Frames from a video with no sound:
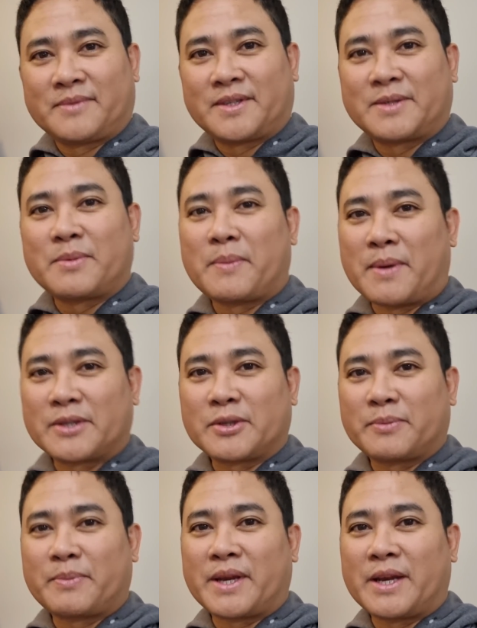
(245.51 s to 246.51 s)
Kasi may
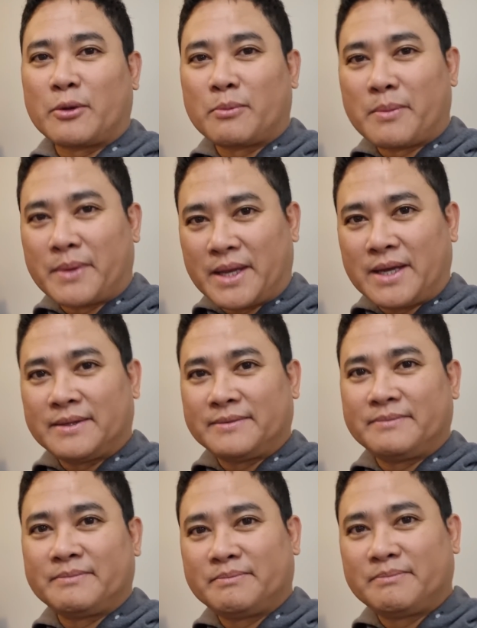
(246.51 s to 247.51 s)
pasok pa rin ako mamaya.
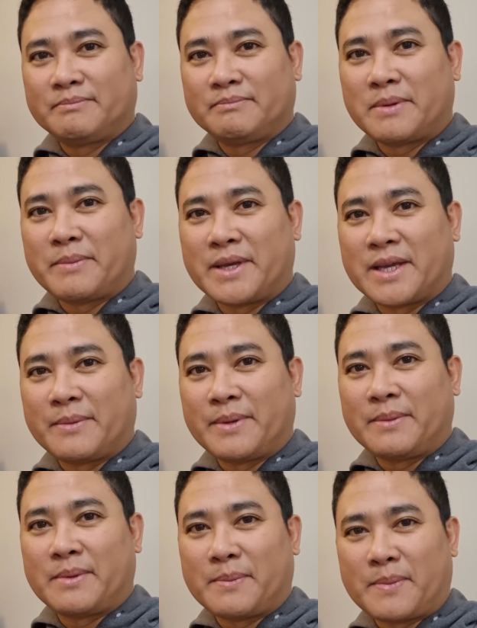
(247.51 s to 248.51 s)
Mamayang
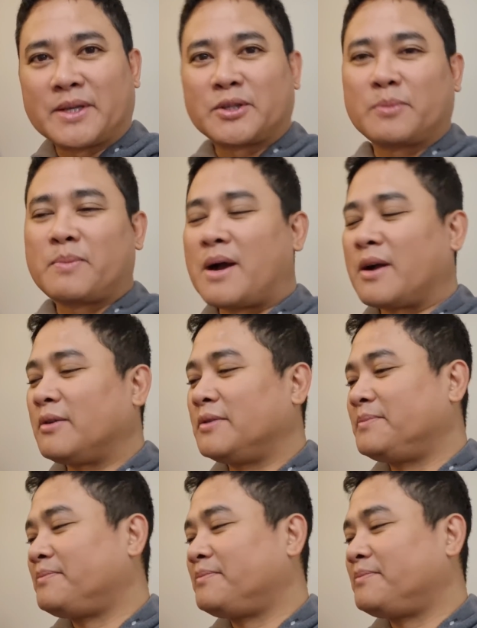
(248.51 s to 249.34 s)
gabi, may pasok pa ako.